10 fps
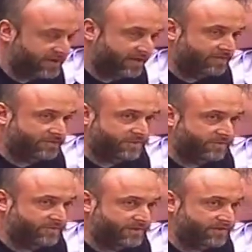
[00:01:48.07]
es lo que hacen en otras
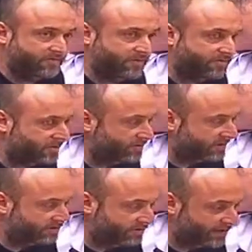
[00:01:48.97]
comunidades autónomas, en
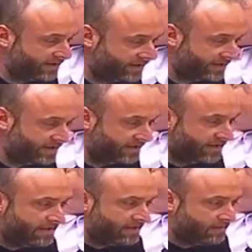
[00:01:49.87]
otras ciudades,
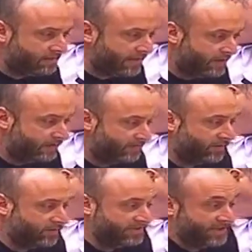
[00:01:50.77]
pero
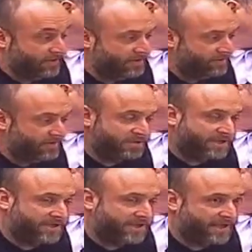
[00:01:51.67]
lo deseable al menos es
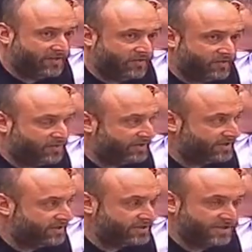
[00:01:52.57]
que sea cada dos o
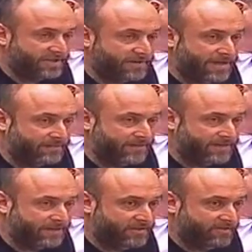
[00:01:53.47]
tres años que se vaya
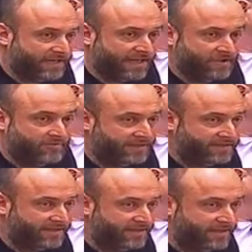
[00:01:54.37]
repasando, para que no
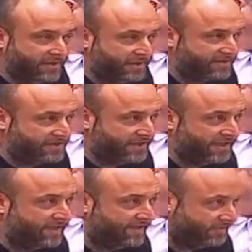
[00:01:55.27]
pase lo que pasa
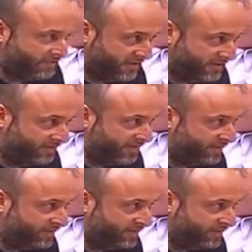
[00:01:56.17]
en otras